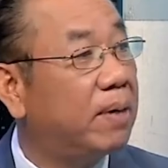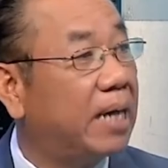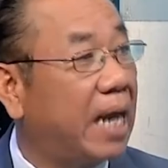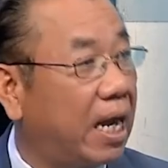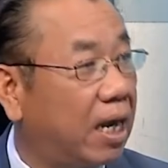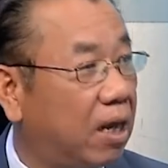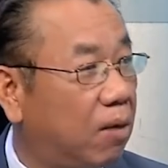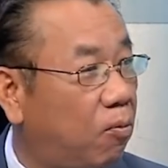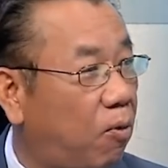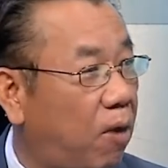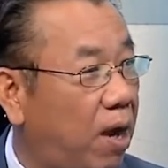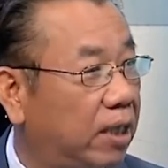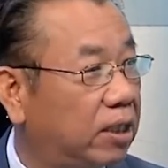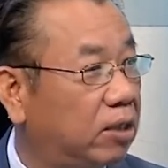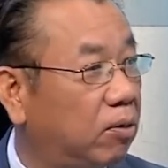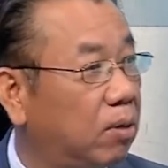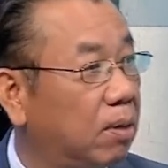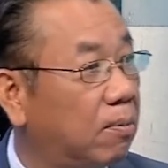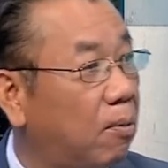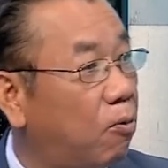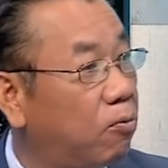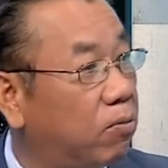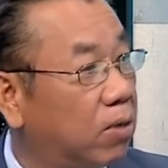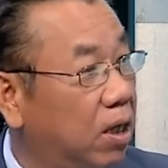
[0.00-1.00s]
bên đảng cộng hòa trong
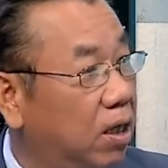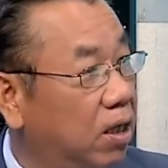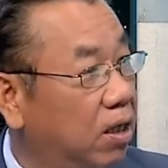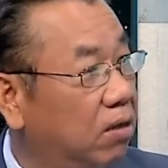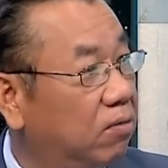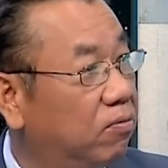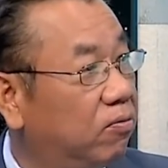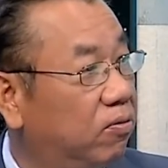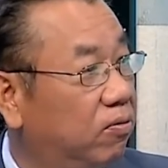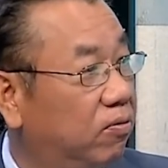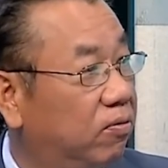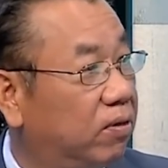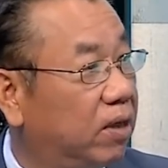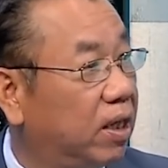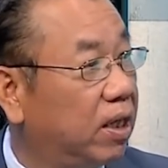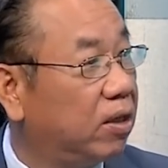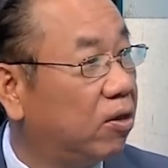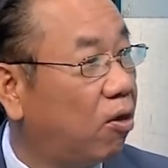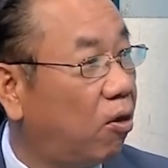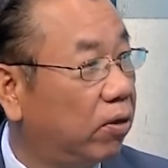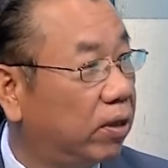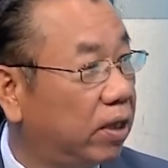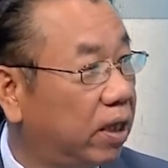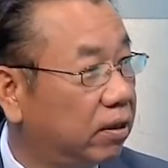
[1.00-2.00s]
cái bầu cử kỳ
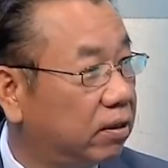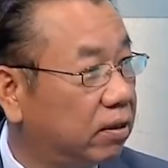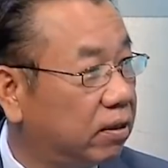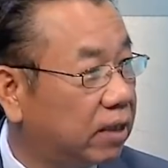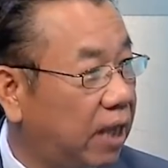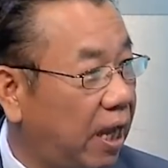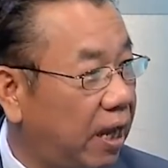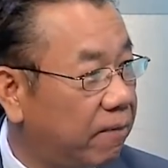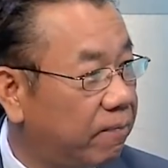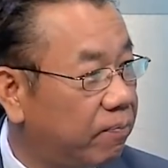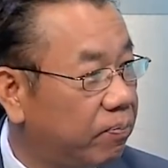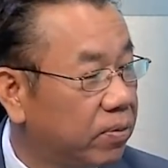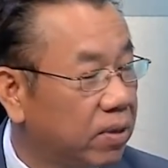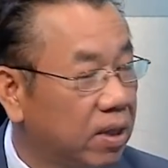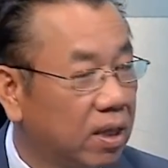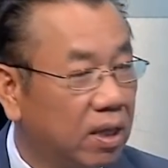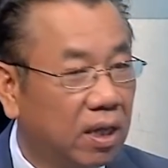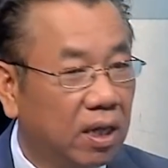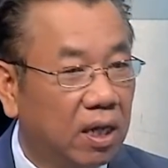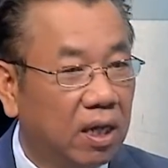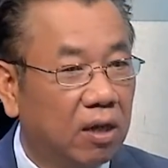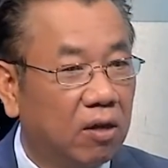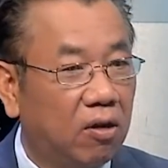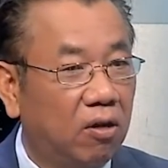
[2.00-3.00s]
rồi đó anh Tường yeah. Dạ.
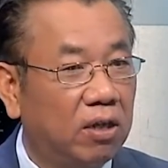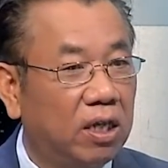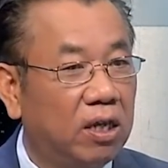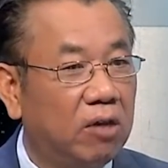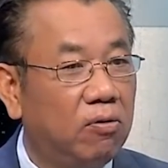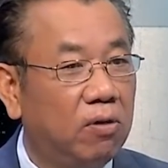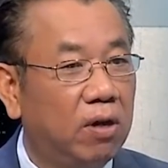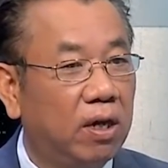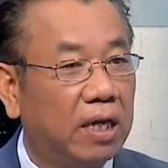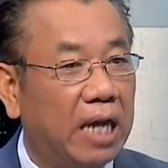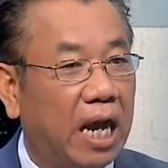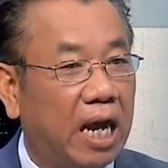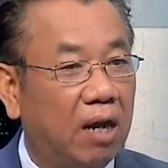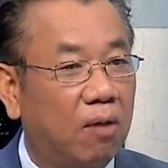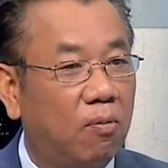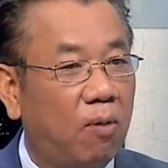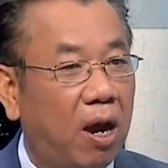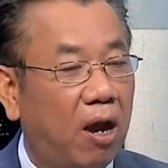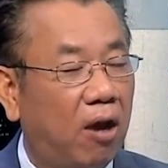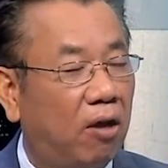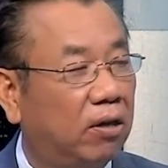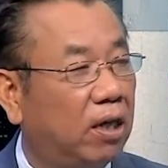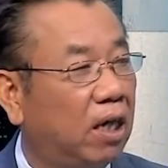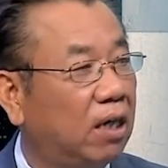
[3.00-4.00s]
có nhiều người đảng cộng
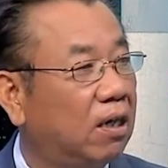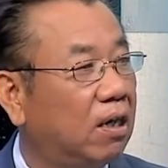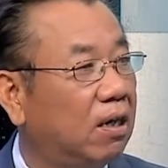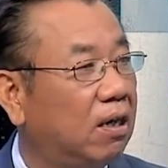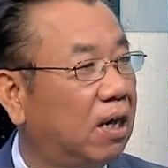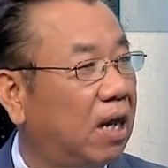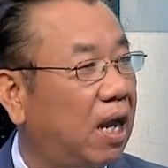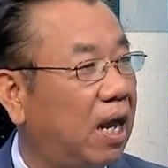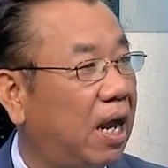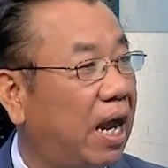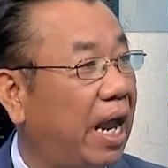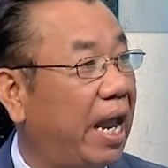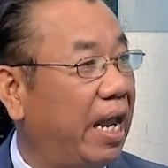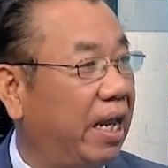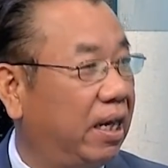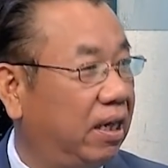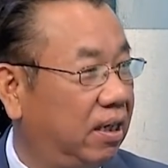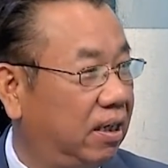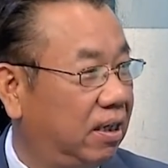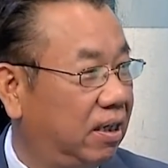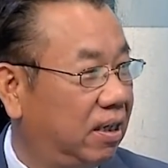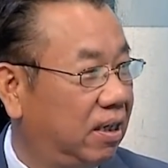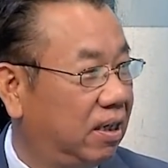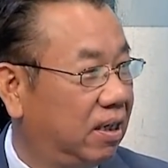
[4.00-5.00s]
hòa họ rất là hèn yeah.